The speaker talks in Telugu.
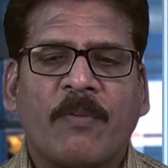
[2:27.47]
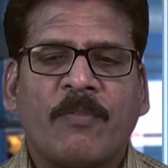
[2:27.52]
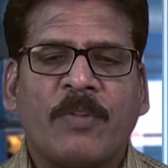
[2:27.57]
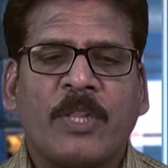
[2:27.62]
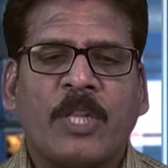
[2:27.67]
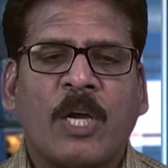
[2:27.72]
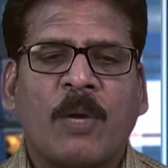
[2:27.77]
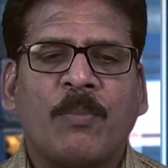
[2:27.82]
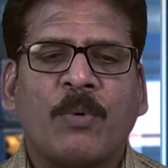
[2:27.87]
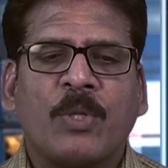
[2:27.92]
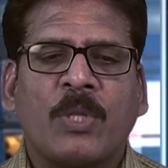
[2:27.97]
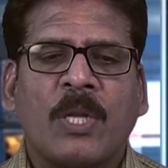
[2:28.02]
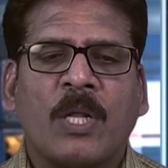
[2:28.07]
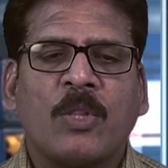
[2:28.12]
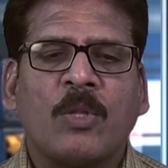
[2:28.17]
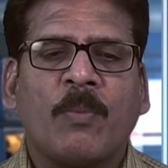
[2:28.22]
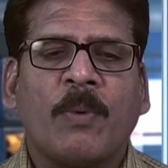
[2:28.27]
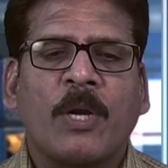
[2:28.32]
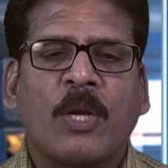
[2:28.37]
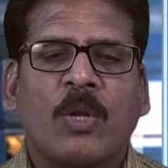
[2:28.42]
విద్యాబోధన
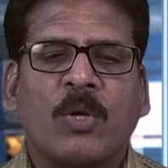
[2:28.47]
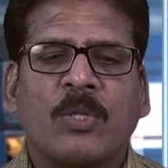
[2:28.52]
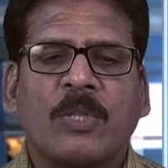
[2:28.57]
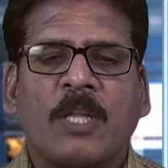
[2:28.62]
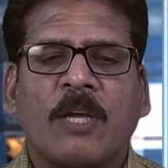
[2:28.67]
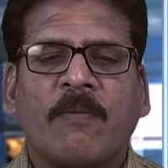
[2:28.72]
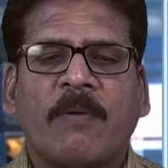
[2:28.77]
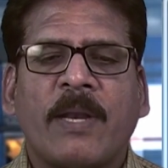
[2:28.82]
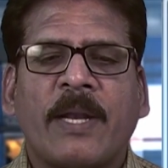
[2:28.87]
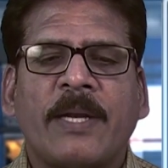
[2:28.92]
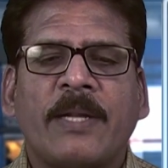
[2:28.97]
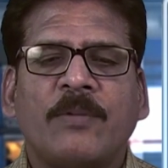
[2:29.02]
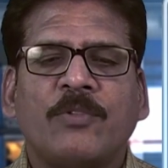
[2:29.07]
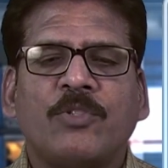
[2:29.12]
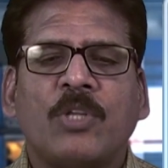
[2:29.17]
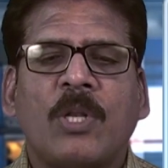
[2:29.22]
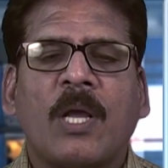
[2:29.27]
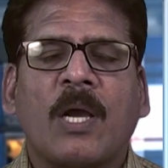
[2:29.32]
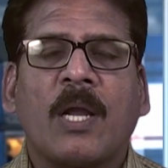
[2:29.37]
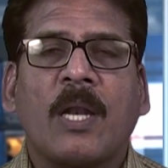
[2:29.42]
అందుబాటులోకి తేవాలని
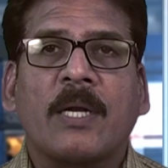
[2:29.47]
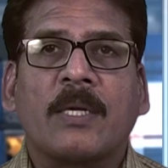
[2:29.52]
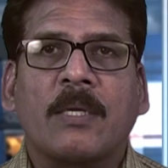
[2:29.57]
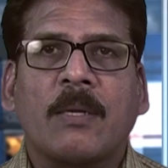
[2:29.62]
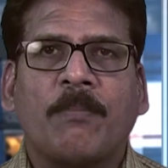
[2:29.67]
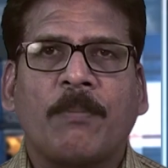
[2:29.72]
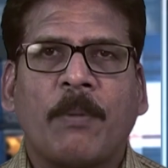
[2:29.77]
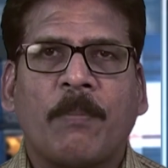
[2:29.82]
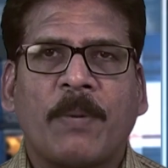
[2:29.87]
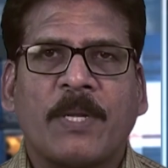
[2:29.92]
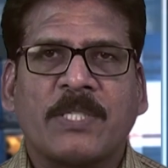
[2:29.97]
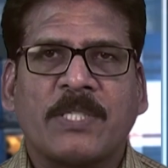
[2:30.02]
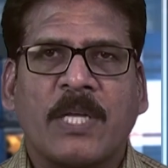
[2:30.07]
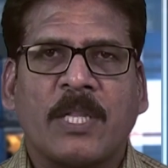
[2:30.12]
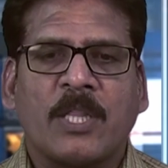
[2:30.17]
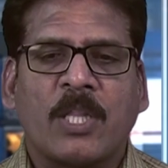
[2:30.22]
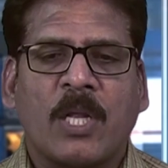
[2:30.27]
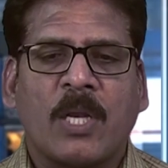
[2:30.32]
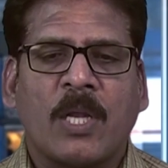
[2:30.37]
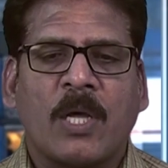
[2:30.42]
జిల్లా కలెక్టర్ పి
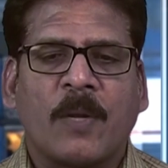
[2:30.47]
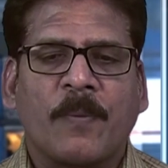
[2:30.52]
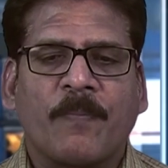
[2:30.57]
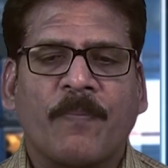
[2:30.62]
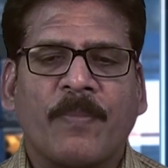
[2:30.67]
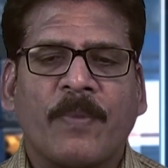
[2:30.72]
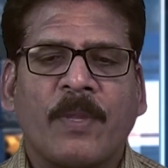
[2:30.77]
ప్రశాంత్ అన్నారు